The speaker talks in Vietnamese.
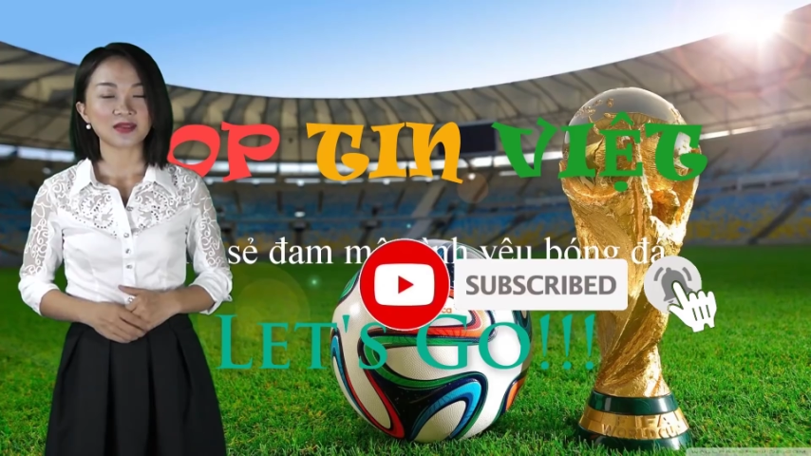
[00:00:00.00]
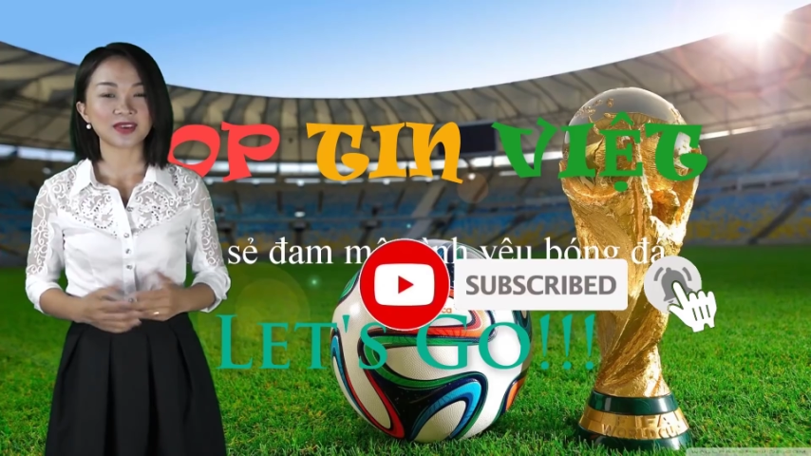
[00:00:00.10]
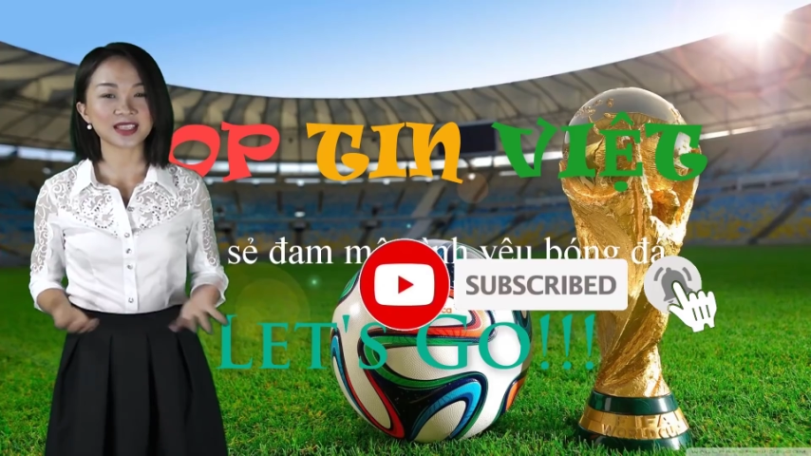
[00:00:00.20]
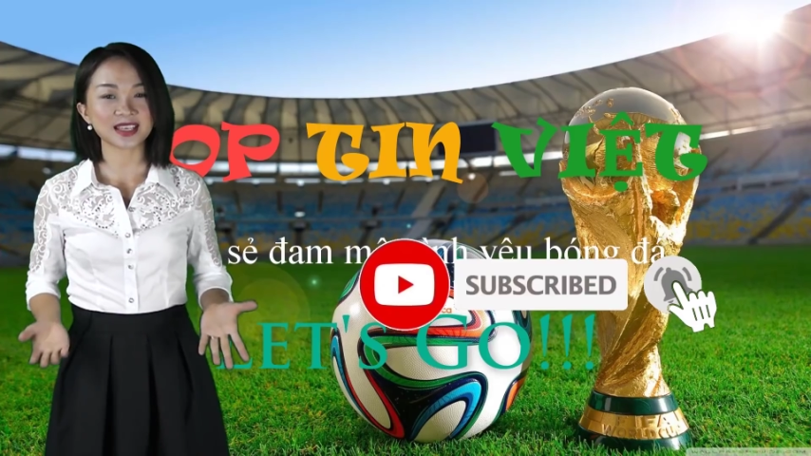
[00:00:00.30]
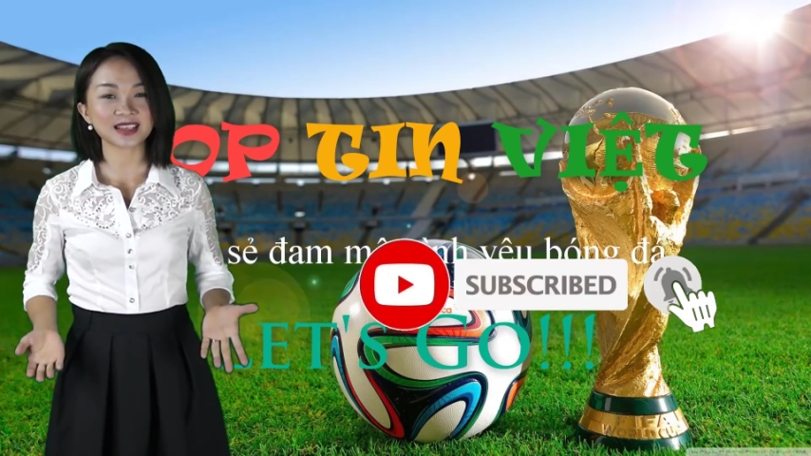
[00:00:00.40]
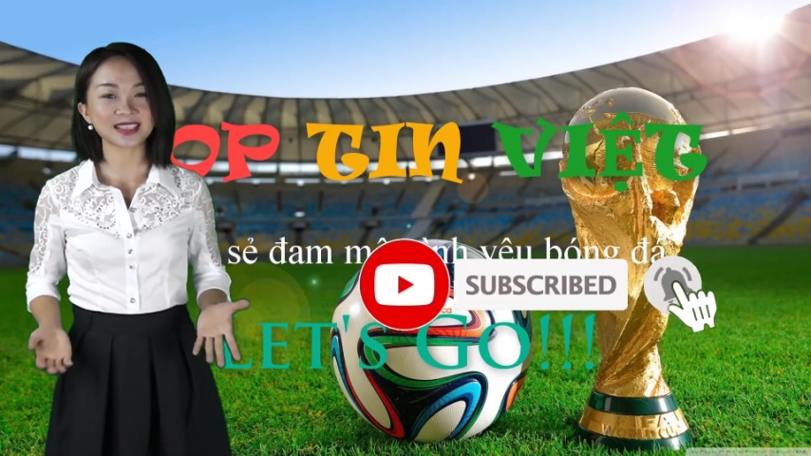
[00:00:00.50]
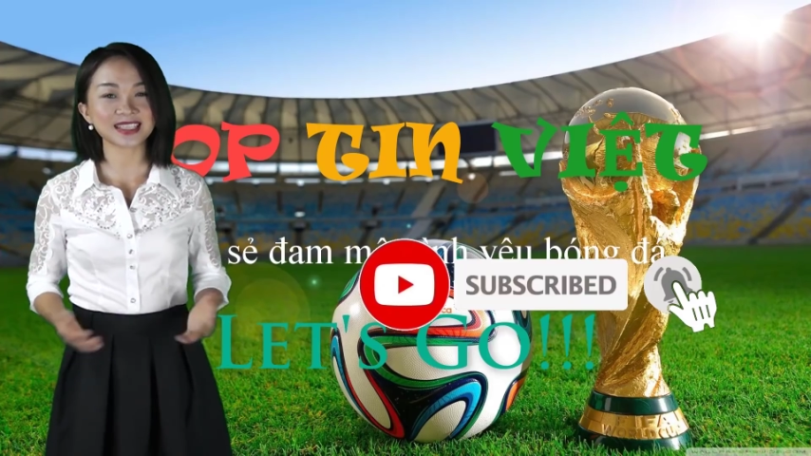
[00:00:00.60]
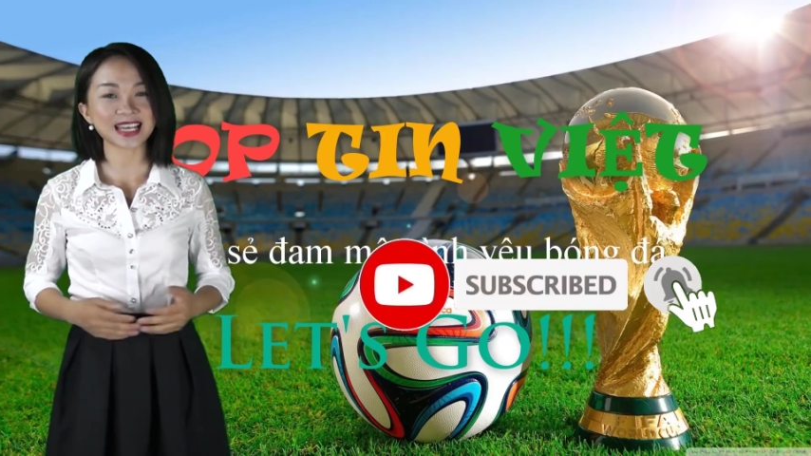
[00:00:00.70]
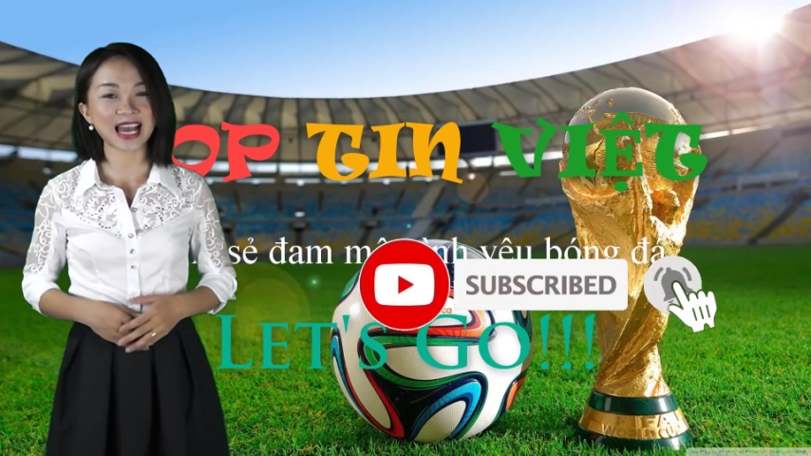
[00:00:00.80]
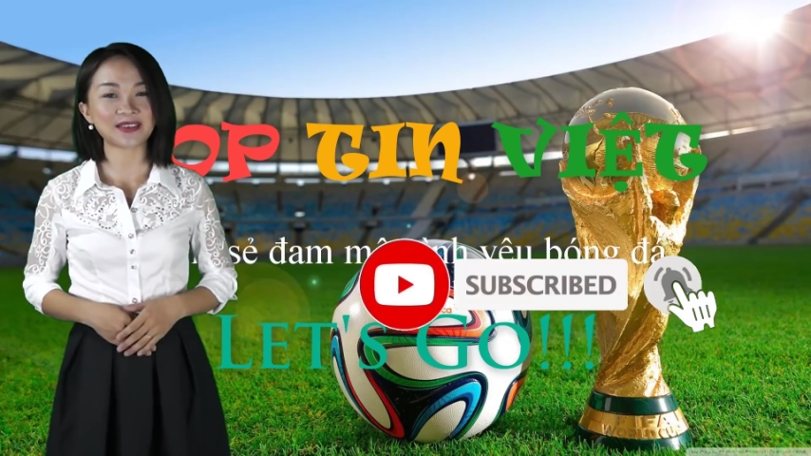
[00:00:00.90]
Bao giờ xin
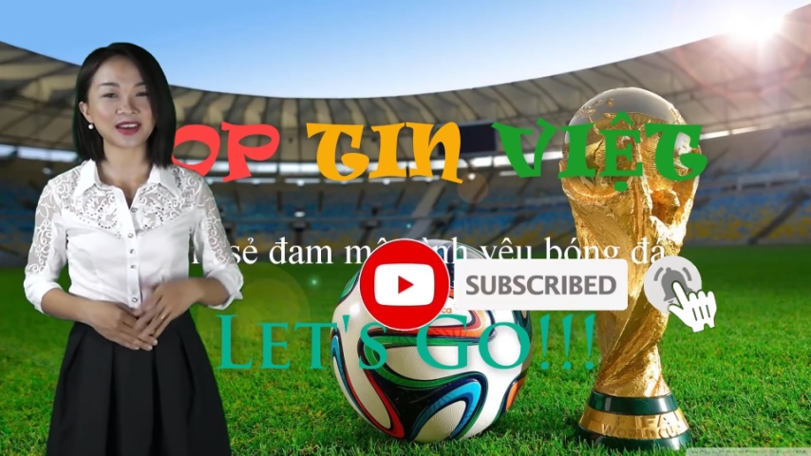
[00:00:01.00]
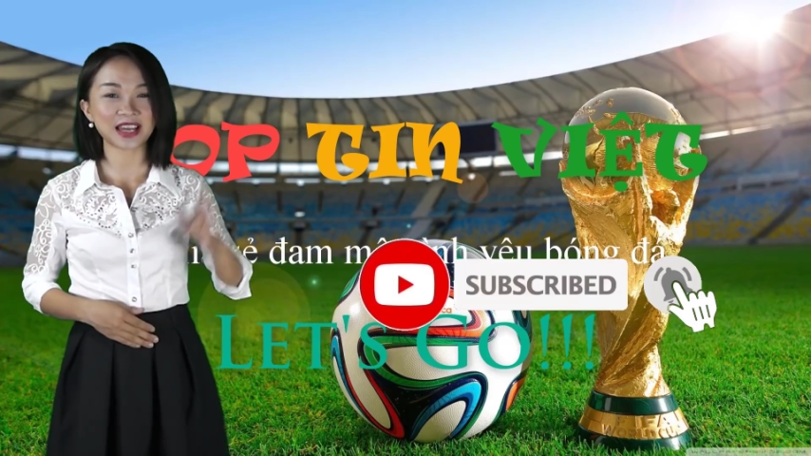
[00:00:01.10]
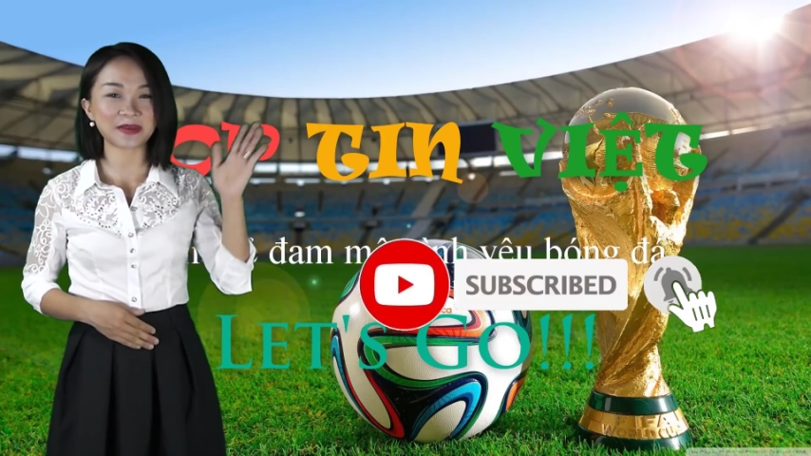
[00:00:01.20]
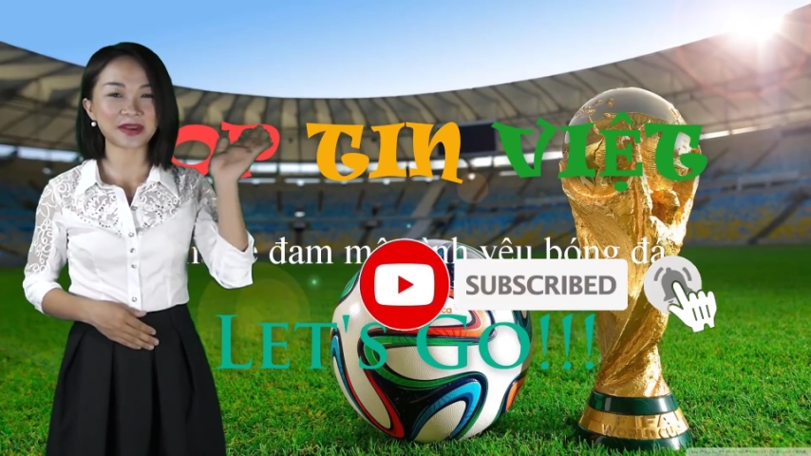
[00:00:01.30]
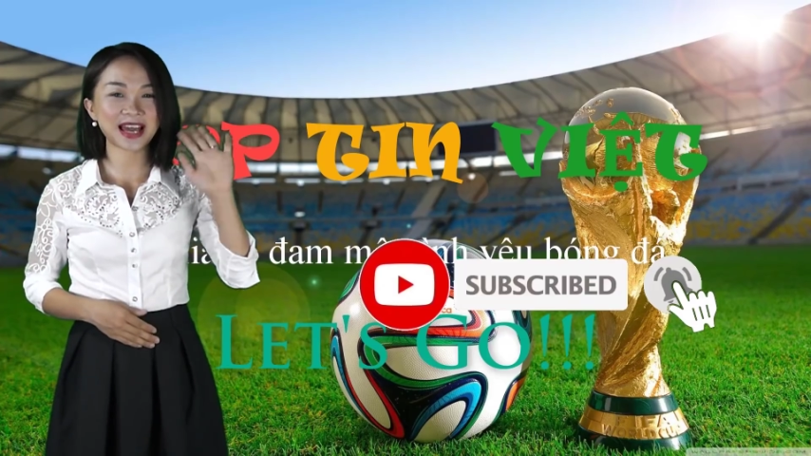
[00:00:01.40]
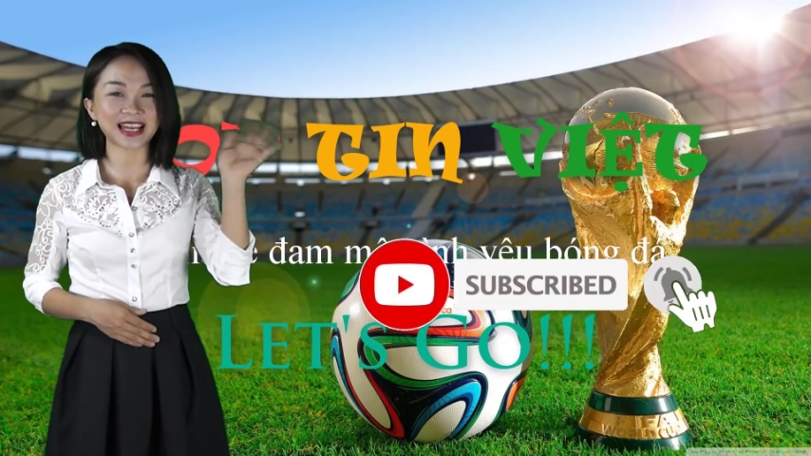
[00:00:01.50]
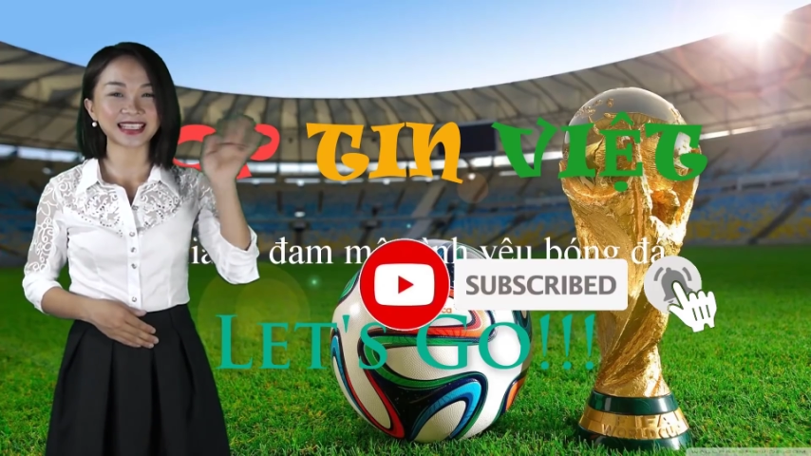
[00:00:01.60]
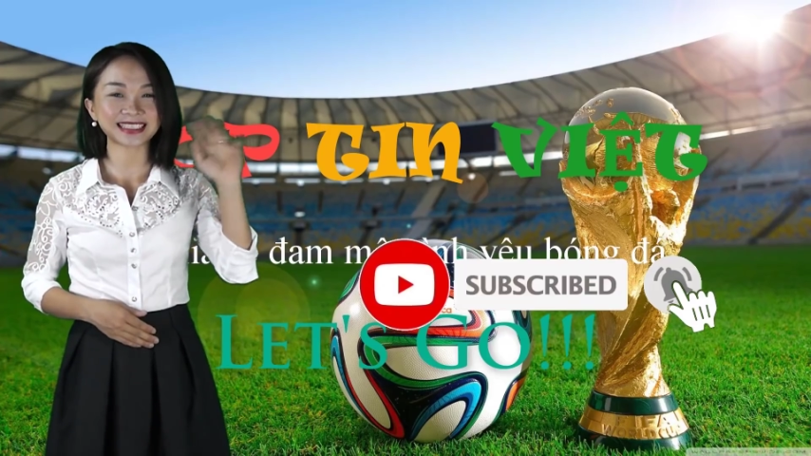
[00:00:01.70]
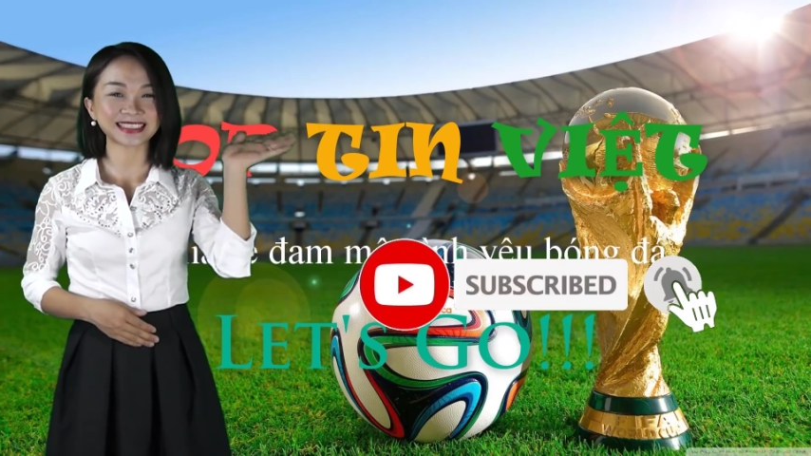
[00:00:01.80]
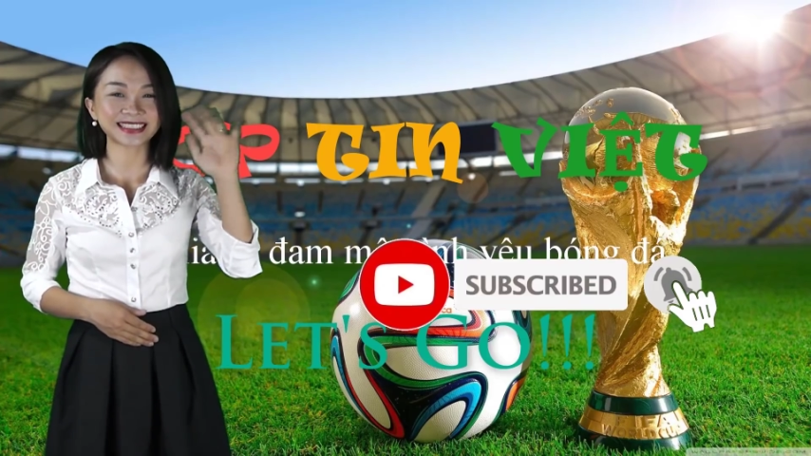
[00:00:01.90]
chào và hẹn gặp
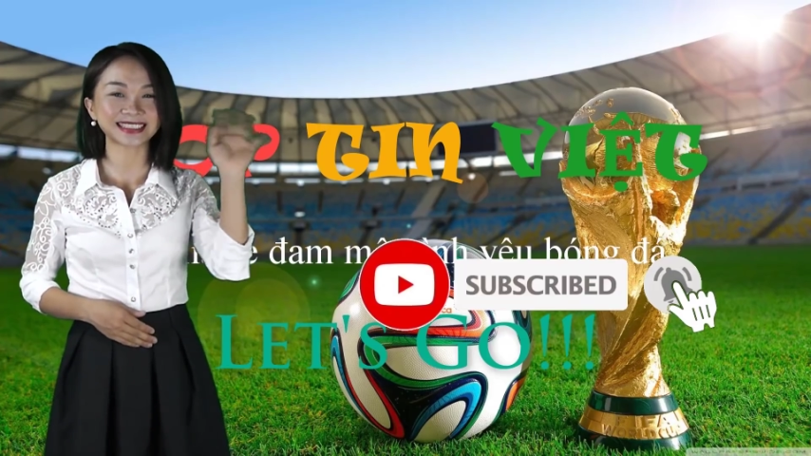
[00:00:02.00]
lại.